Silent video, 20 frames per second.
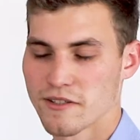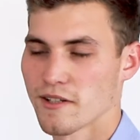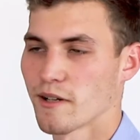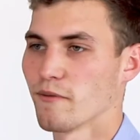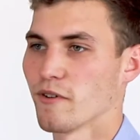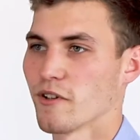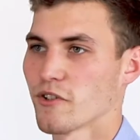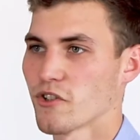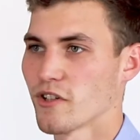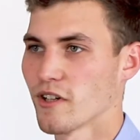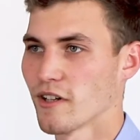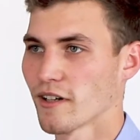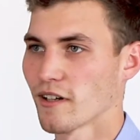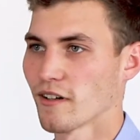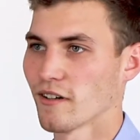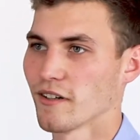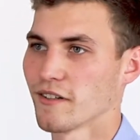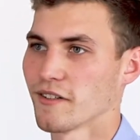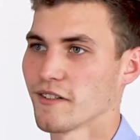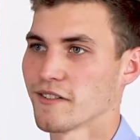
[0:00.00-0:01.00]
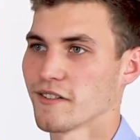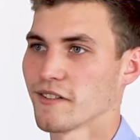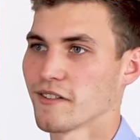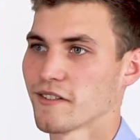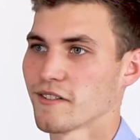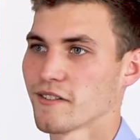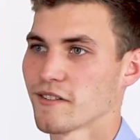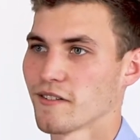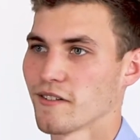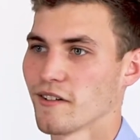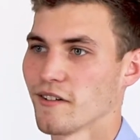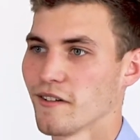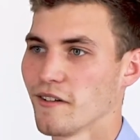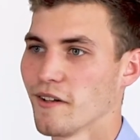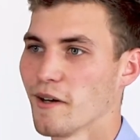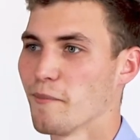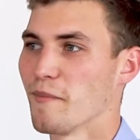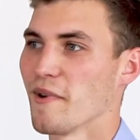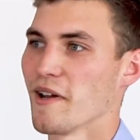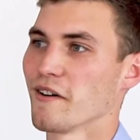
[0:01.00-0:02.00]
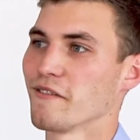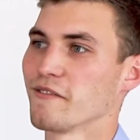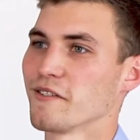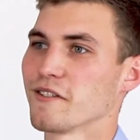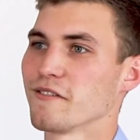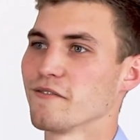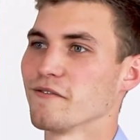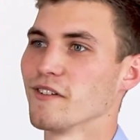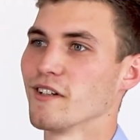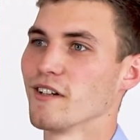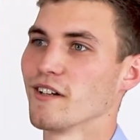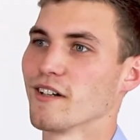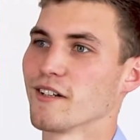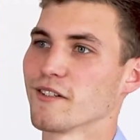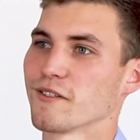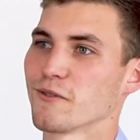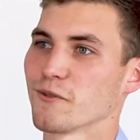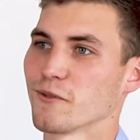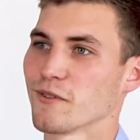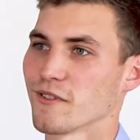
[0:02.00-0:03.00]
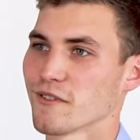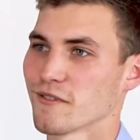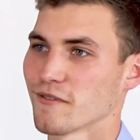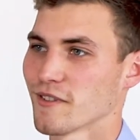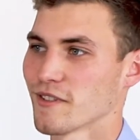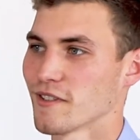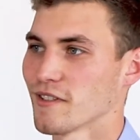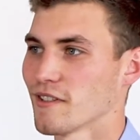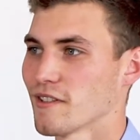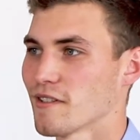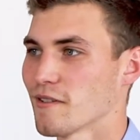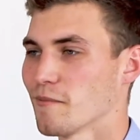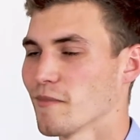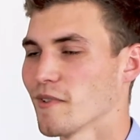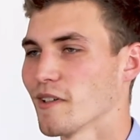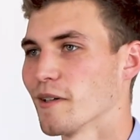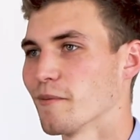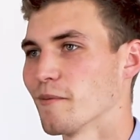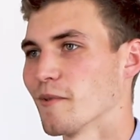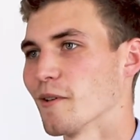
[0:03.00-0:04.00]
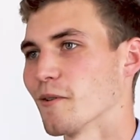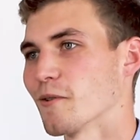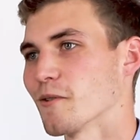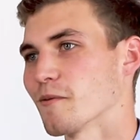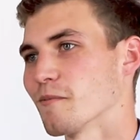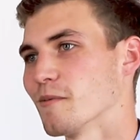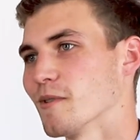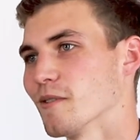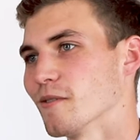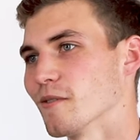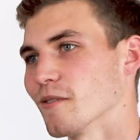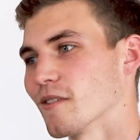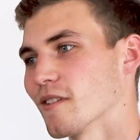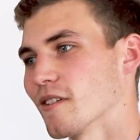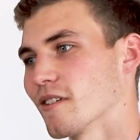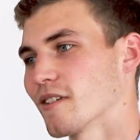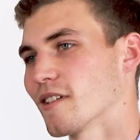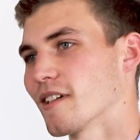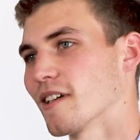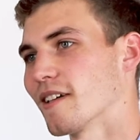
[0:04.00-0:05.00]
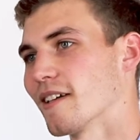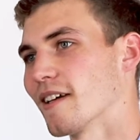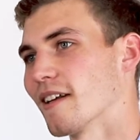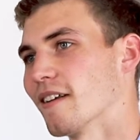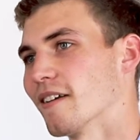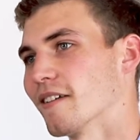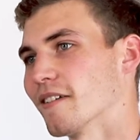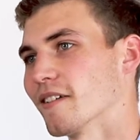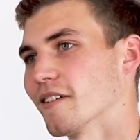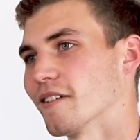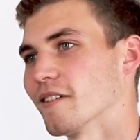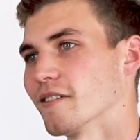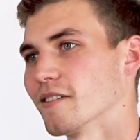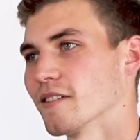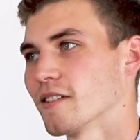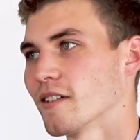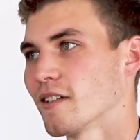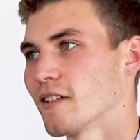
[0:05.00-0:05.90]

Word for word: deshalb war schnell klar, dass ich äh, da mehr wissen will als nur das, was ich jetzt im Rahmen der Ausbildung kennengelernt hatte.